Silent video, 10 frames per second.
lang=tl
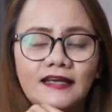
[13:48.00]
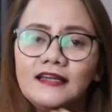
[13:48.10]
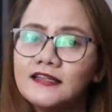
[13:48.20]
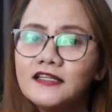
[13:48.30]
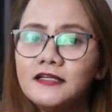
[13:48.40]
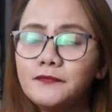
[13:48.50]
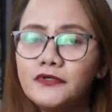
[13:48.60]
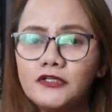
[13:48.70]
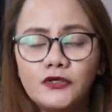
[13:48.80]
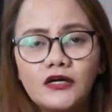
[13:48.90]
I-click na din po
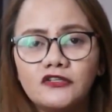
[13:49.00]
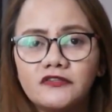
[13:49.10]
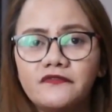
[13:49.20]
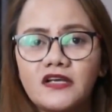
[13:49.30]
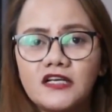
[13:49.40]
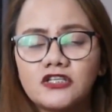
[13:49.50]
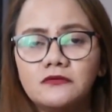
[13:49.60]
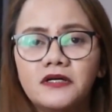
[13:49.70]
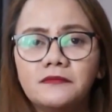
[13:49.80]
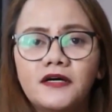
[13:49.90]
ninyo ang notification
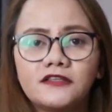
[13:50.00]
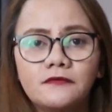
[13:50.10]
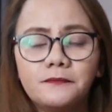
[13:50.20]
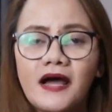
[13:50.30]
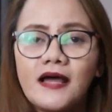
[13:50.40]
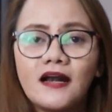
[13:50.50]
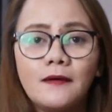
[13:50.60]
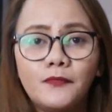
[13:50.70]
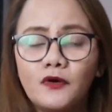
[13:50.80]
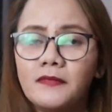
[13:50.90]
bell button para po